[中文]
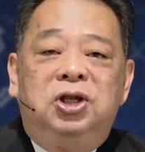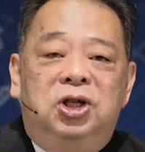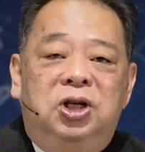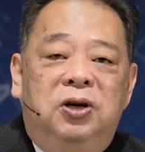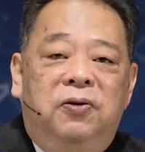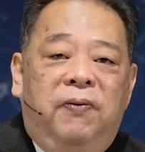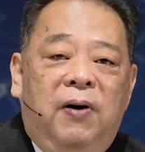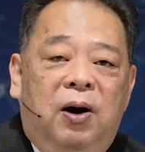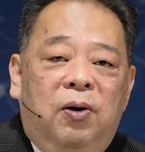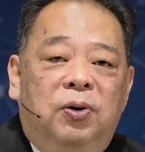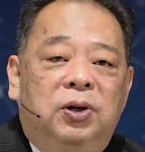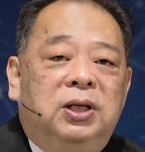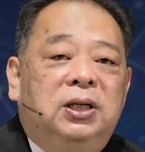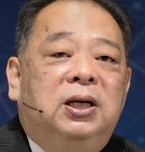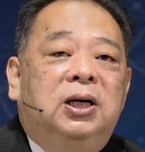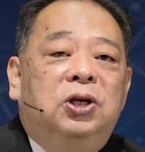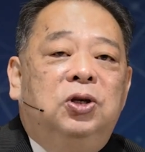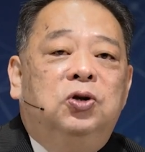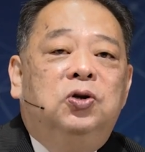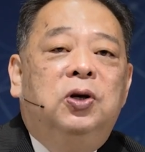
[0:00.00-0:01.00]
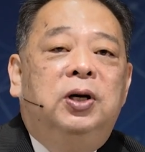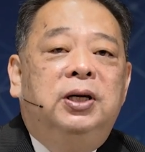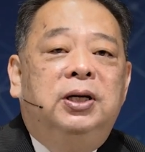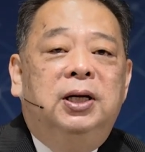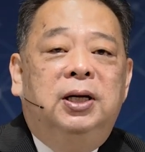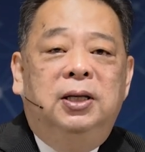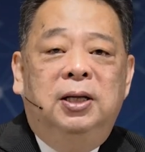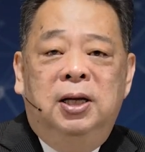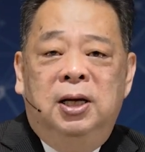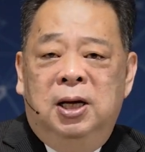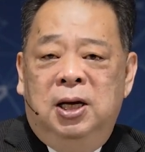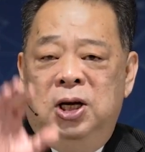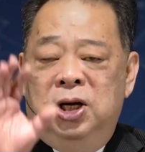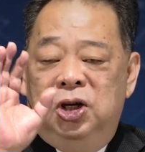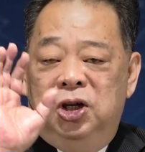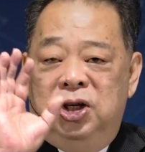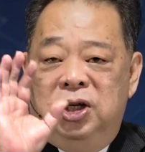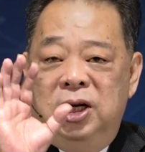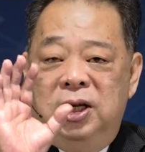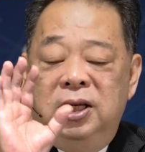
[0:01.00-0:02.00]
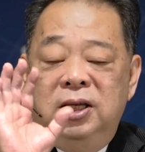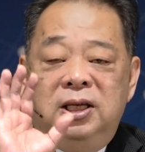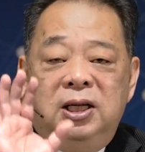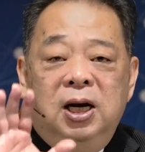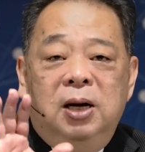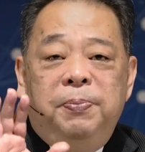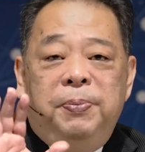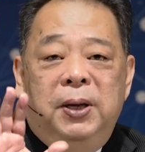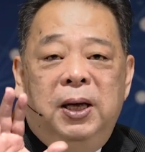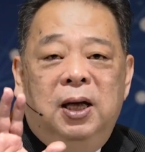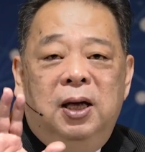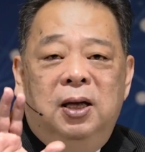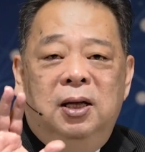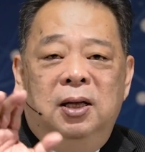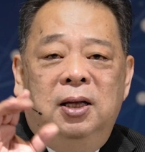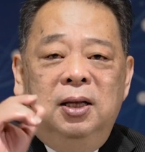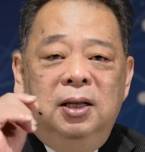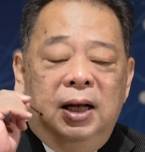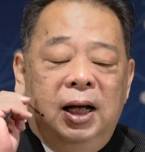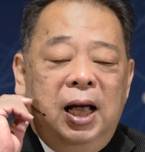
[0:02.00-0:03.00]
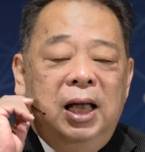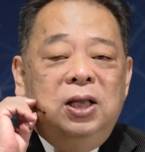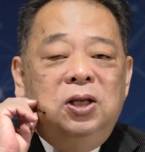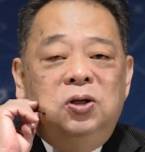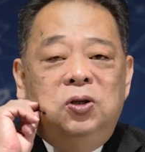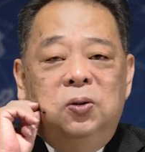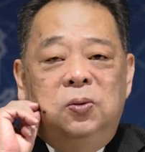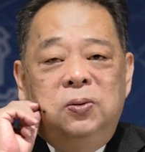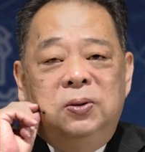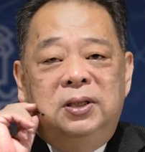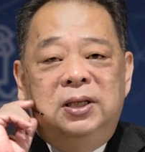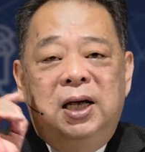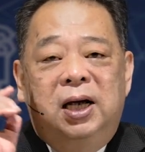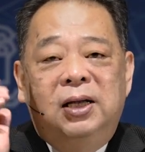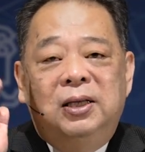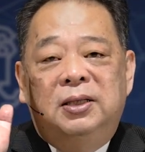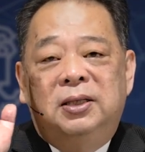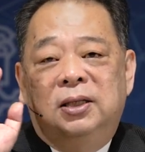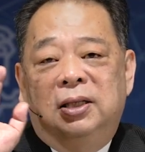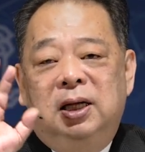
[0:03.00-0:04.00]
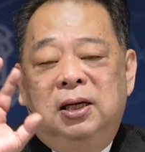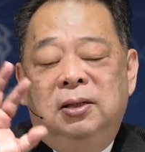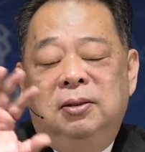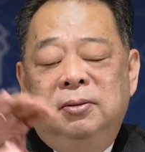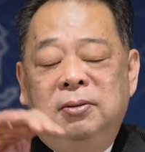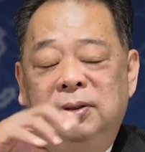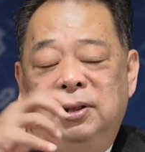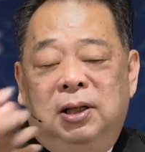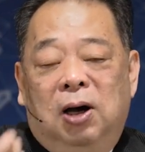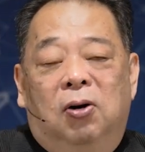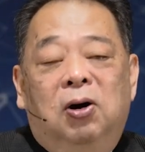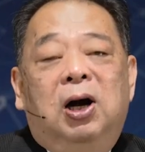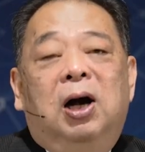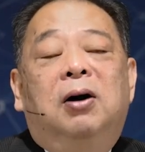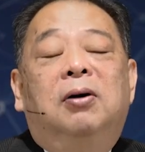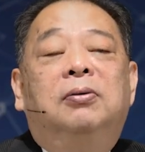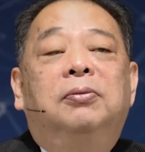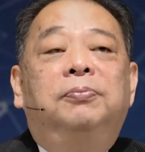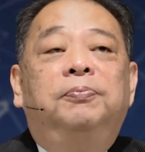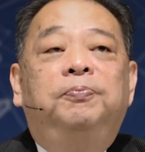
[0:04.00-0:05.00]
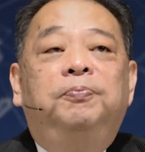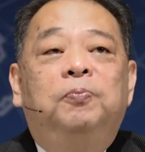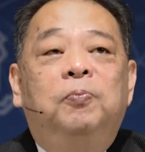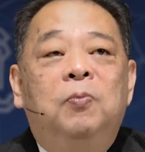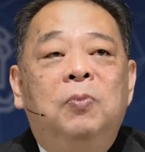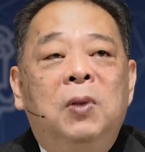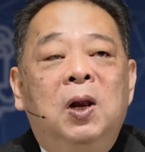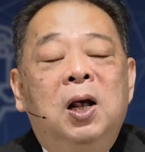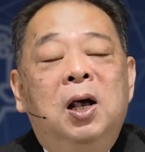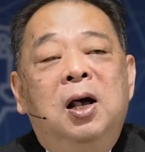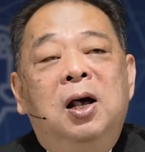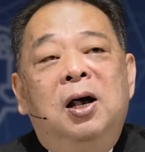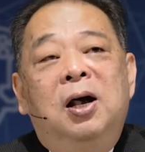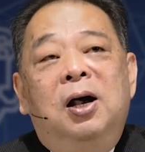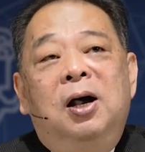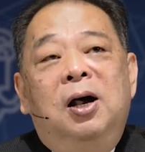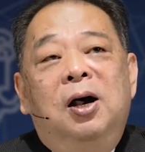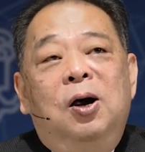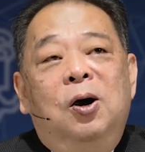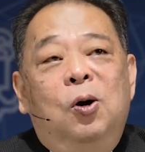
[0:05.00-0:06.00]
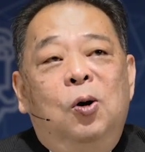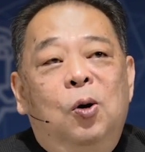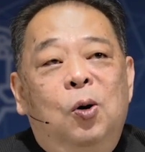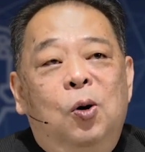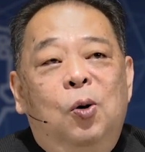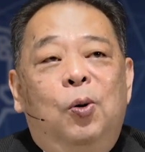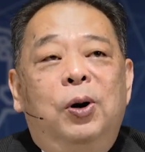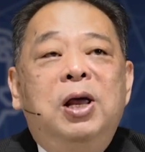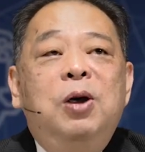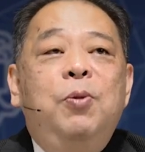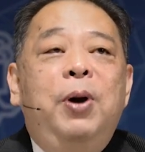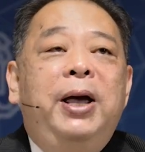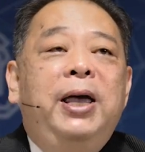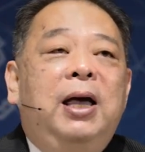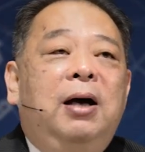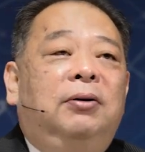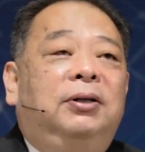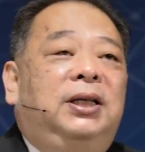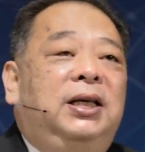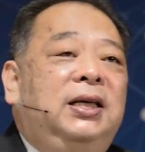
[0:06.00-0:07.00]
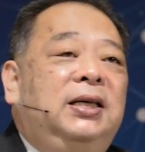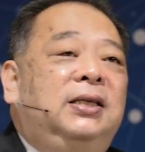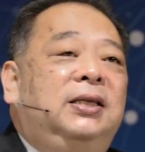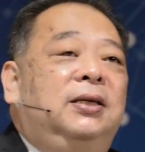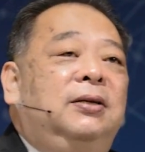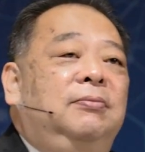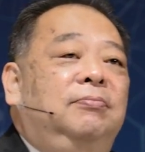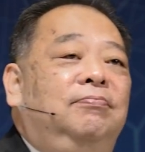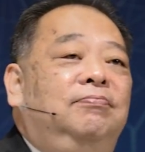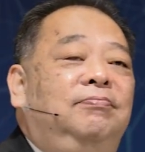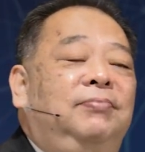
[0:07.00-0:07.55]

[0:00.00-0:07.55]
释放我这个罪人。”神特别看重这样子的祷告。我另外也要提醒，